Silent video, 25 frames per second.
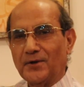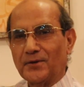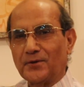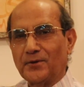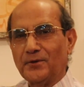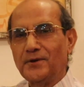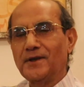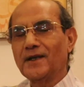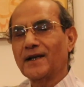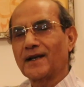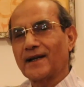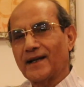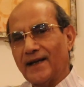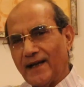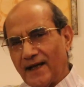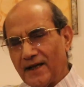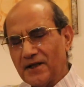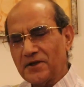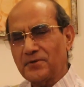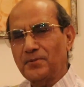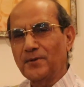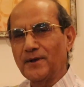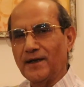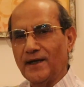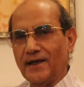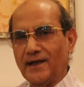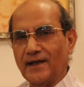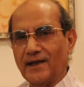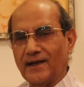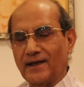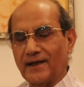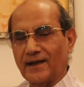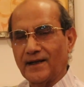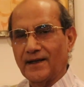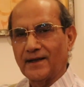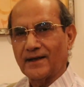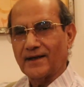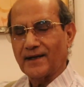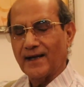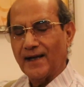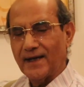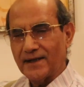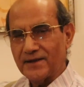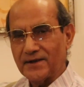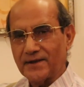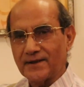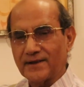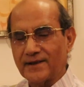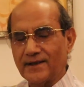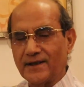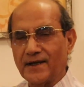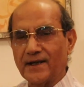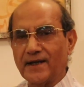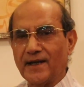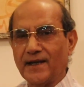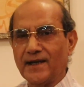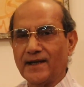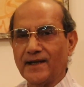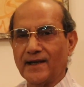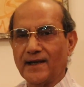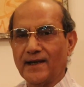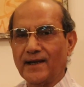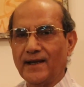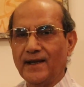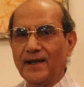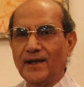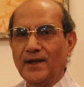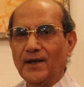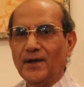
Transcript: तो ये क्लैश भी नहीं है क्लैश इसलिए नहीं है